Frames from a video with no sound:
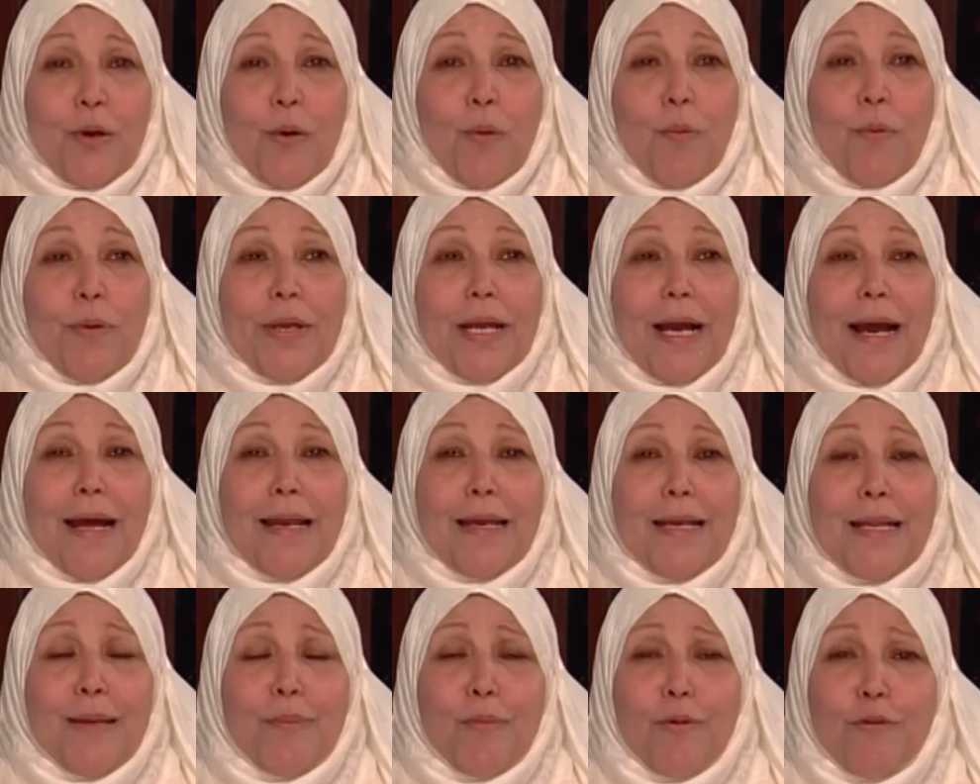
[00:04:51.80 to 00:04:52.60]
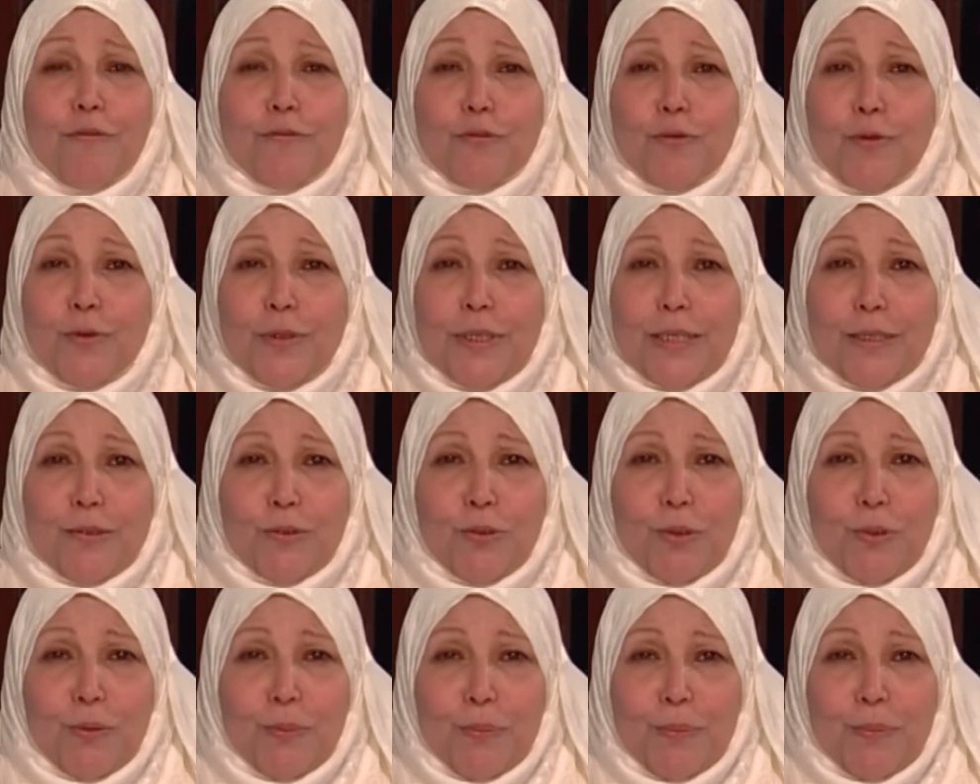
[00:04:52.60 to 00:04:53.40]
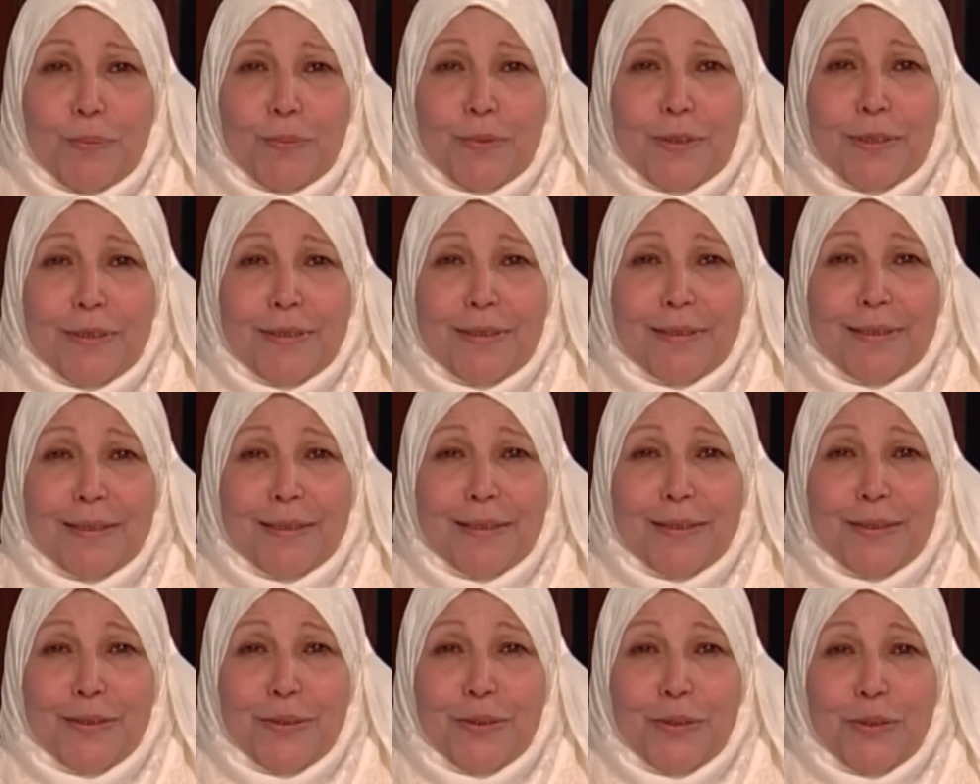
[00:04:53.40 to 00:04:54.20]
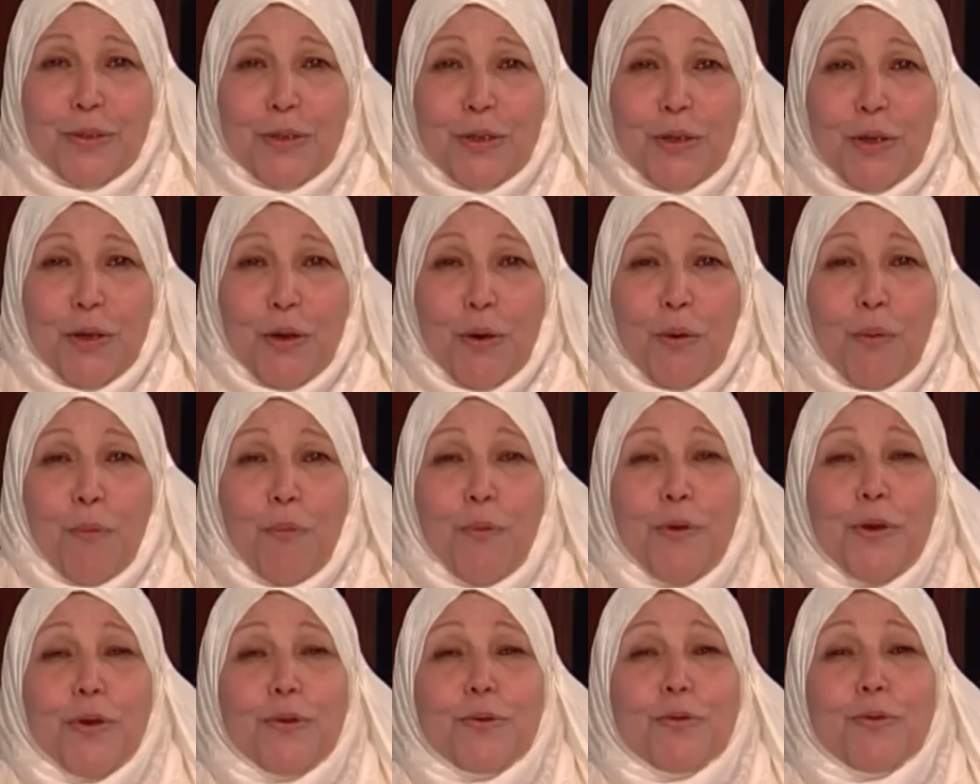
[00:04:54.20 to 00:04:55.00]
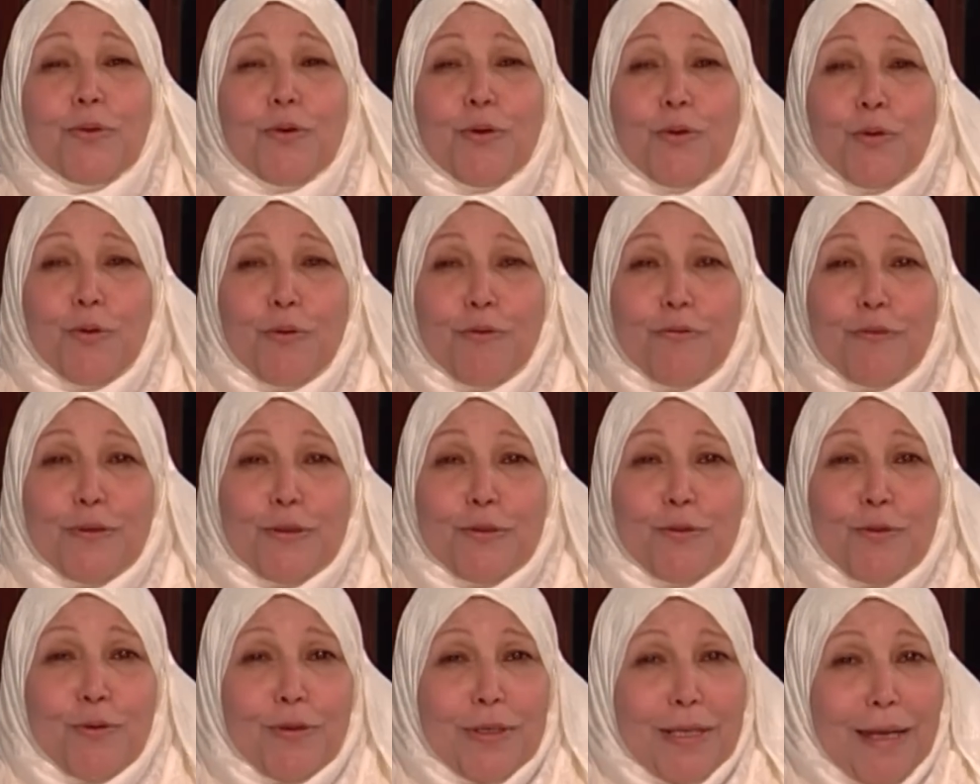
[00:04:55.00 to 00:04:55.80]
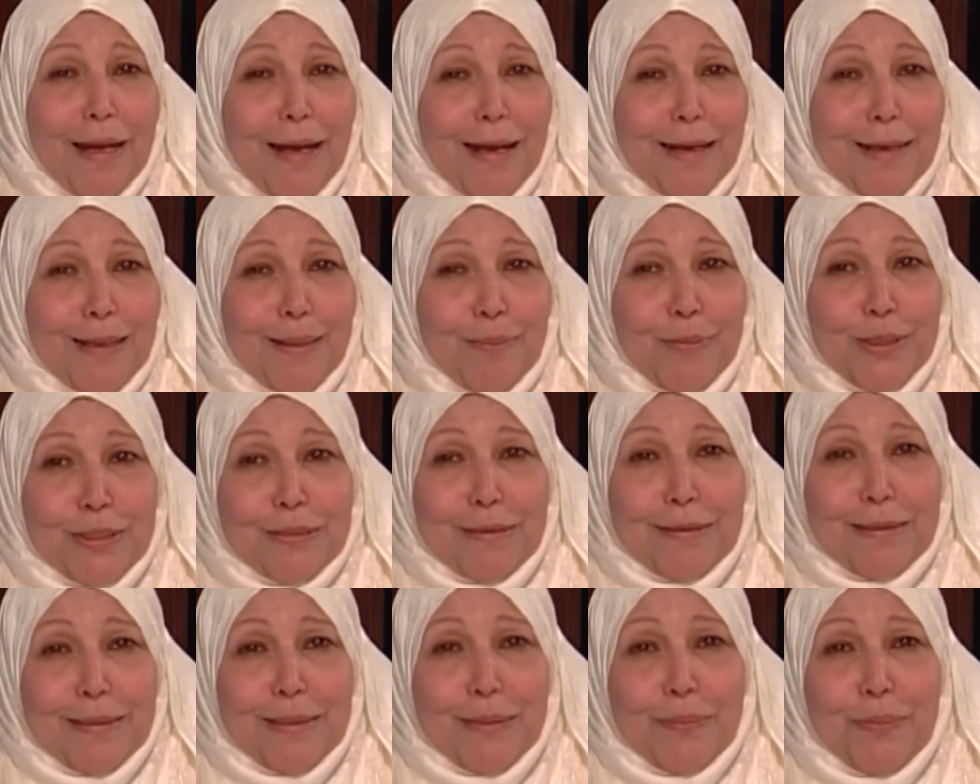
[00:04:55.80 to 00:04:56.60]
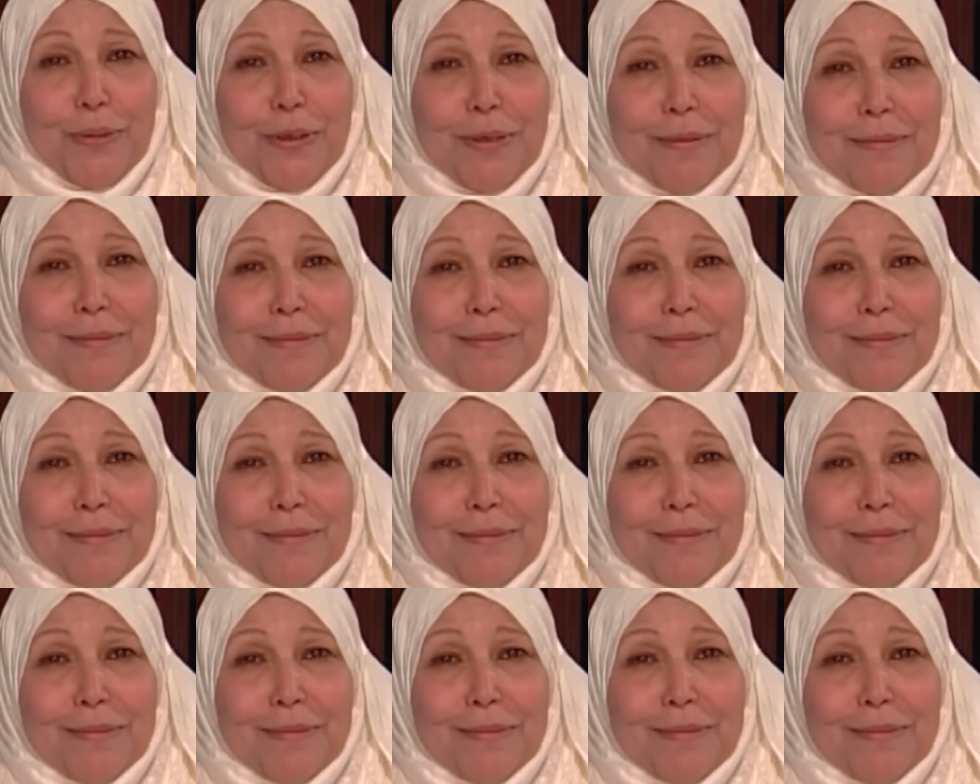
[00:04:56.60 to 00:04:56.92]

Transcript: ويعلموا في دنيتهم ويتركوا في الدنيا علامة طيبة